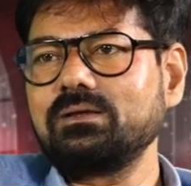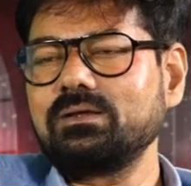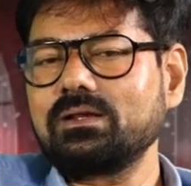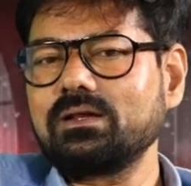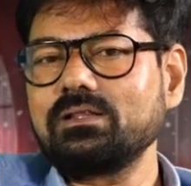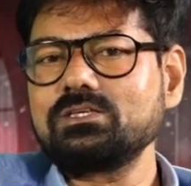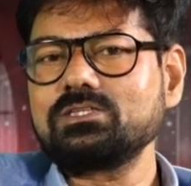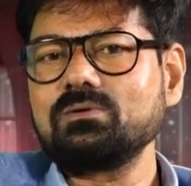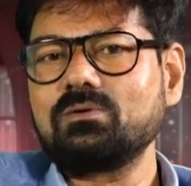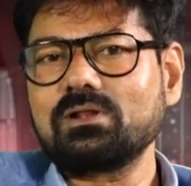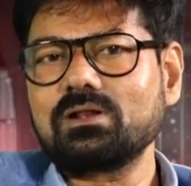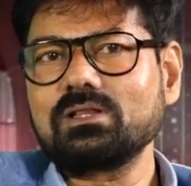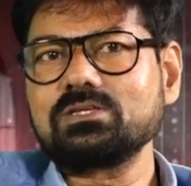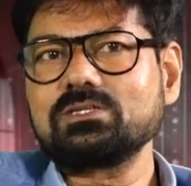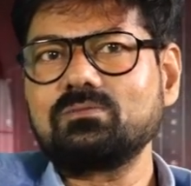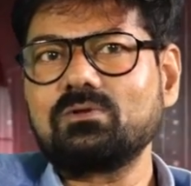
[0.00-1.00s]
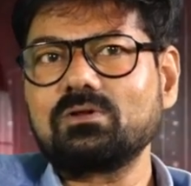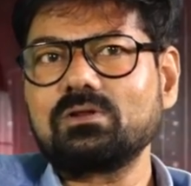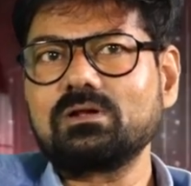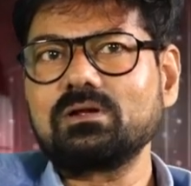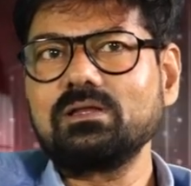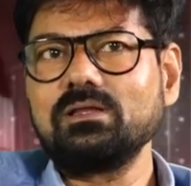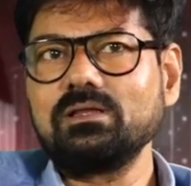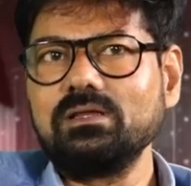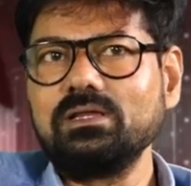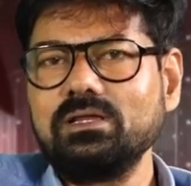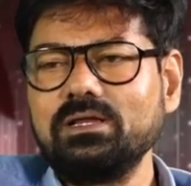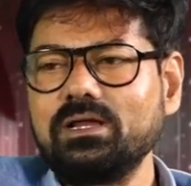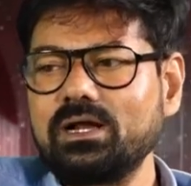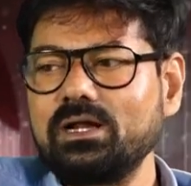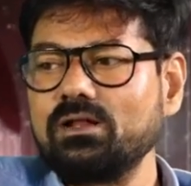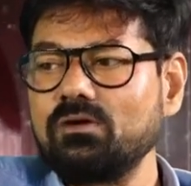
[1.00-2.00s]
ఇట్లా తీస్తే బాగుంటుంది తీస్తే బాగుంటుంది అంటే ఈ
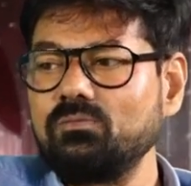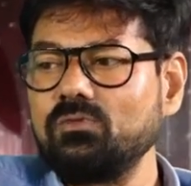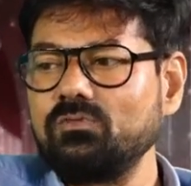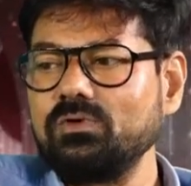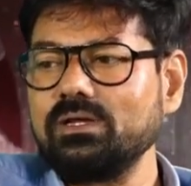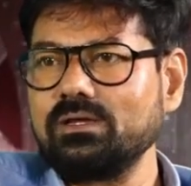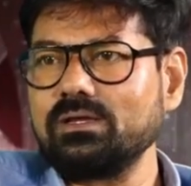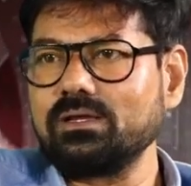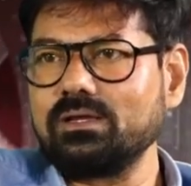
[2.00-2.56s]
ఈ కైండ్ ఆఫ్ మూవీ